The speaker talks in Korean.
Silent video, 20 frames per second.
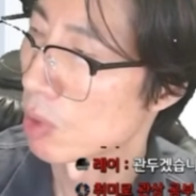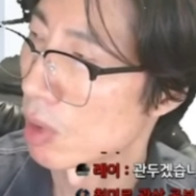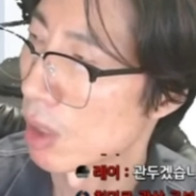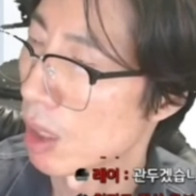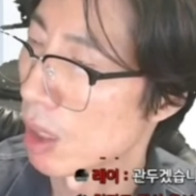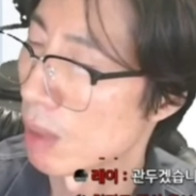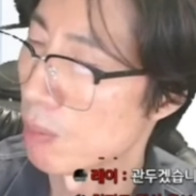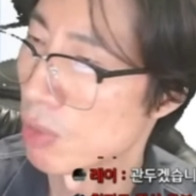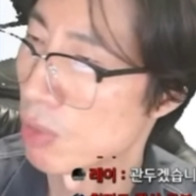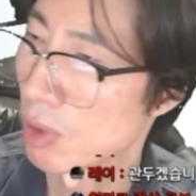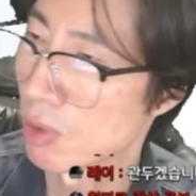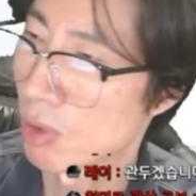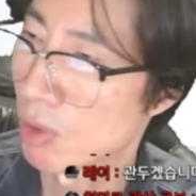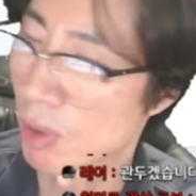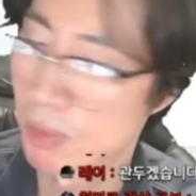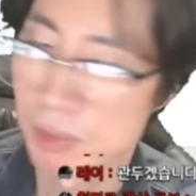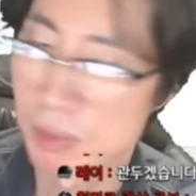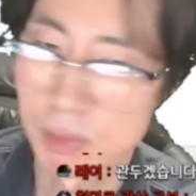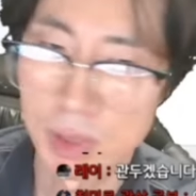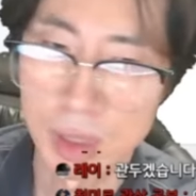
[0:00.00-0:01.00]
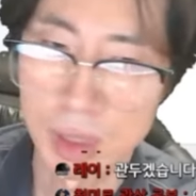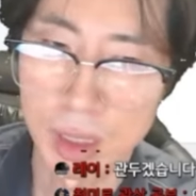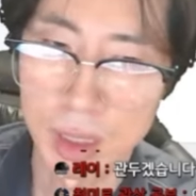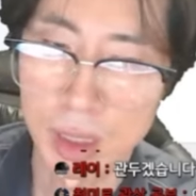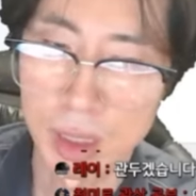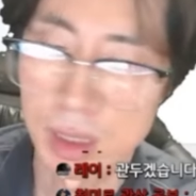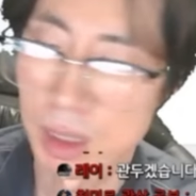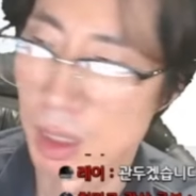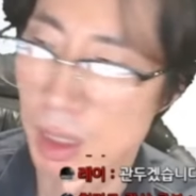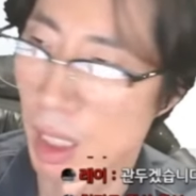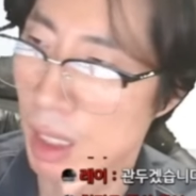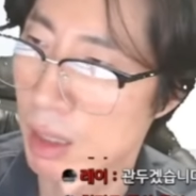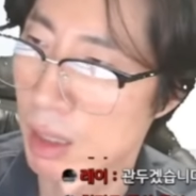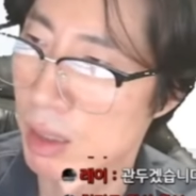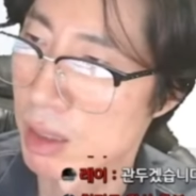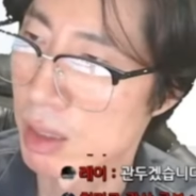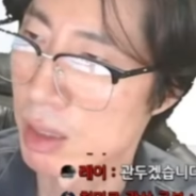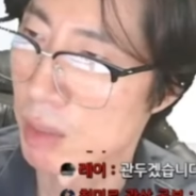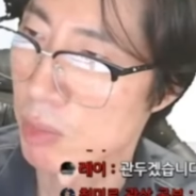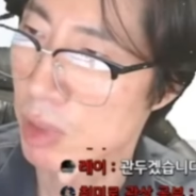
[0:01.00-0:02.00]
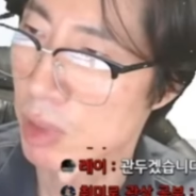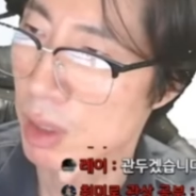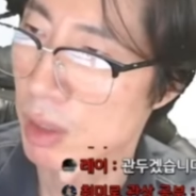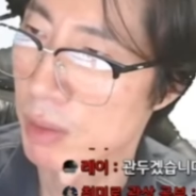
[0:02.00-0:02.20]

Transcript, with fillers: 할 필요도 없습니다. 이 네 글자입니다.